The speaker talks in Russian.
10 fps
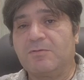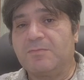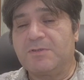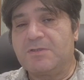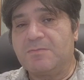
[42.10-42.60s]

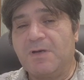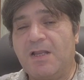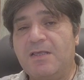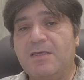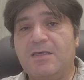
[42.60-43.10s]
быть и
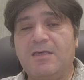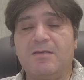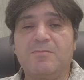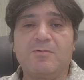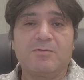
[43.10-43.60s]

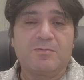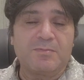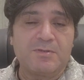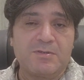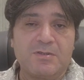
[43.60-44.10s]
маленькие, могут
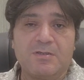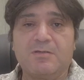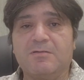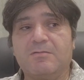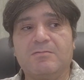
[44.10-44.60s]
быть
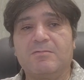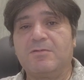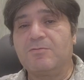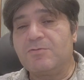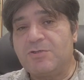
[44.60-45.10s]
и
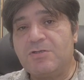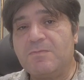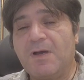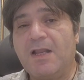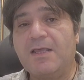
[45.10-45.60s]
не очень
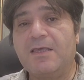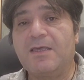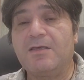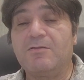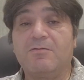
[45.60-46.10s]

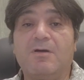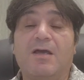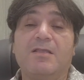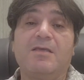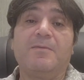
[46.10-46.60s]
маленькие, но
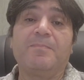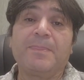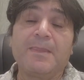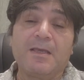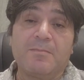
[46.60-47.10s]
они
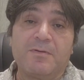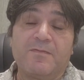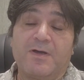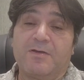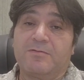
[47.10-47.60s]

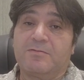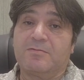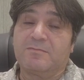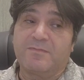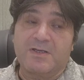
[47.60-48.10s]
бывают.
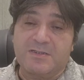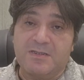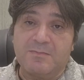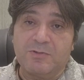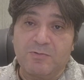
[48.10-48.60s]
Вас
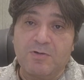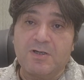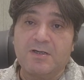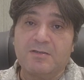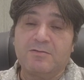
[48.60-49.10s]

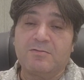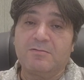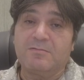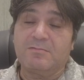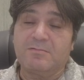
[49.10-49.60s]
немного,
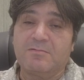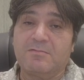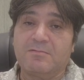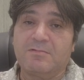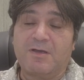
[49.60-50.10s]

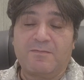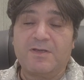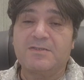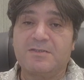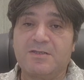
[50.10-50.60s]
но э, на
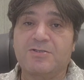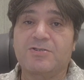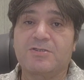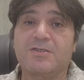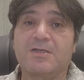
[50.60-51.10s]
вас
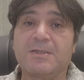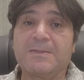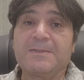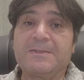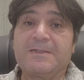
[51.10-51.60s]
держится
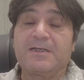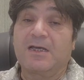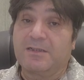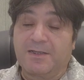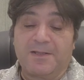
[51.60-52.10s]

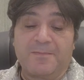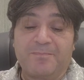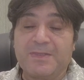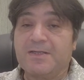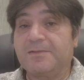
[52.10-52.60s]
канал.
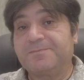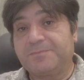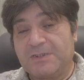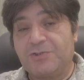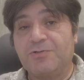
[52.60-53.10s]

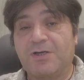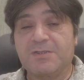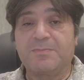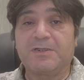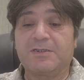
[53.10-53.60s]
Еще раз
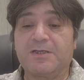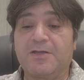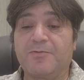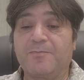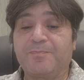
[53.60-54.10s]

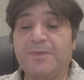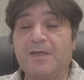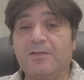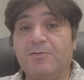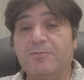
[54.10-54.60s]
благодарю.
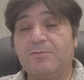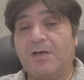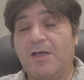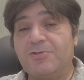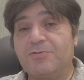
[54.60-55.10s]
Ну,
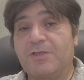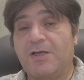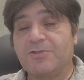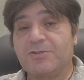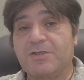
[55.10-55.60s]
хочу
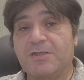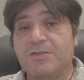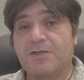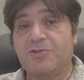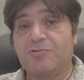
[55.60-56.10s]
также
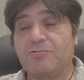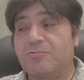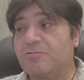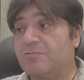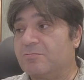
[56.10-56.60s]
сказать,
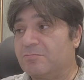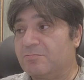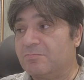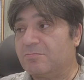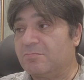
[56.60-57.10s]
что
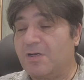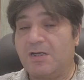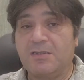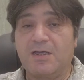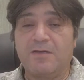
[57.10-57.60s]

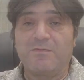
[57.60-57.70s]
календари